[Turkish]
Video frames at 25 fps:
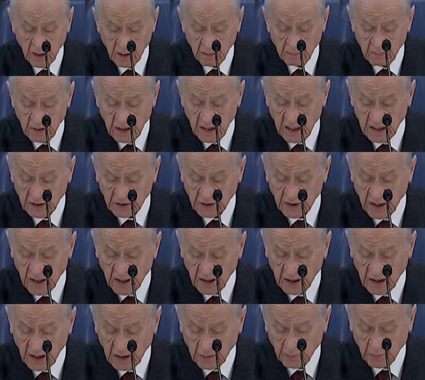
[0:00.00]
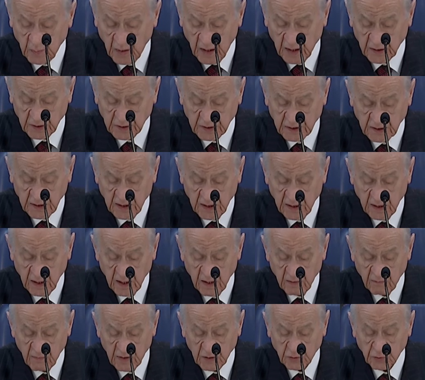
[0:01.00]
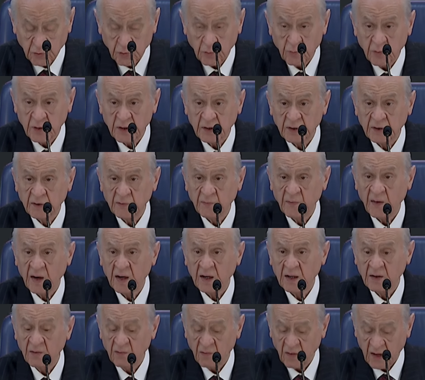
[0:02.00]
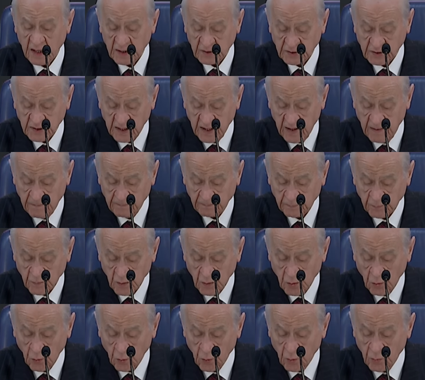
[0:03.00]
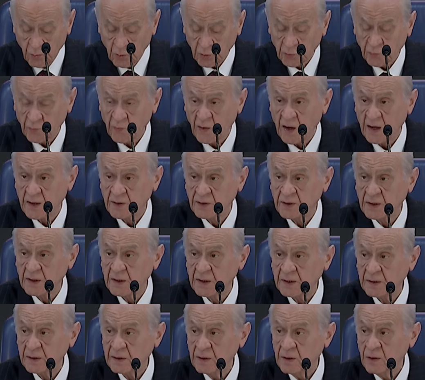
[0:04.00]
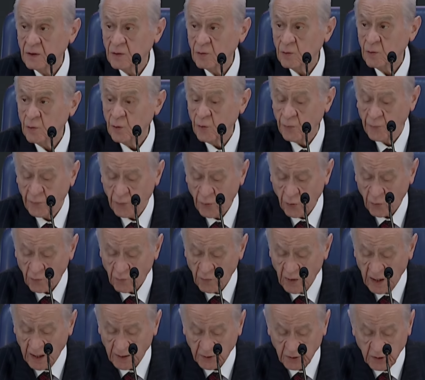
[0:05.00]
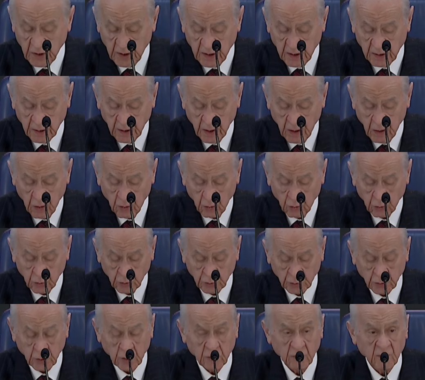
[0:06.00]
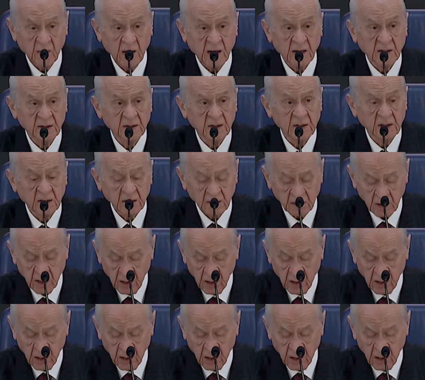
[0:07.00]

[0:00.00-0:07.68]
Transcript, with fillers: Milliyetçi Hareket Partisi ve Cumhur İttifakı varsa umut vardır, ufuk vardır, huzur vardır,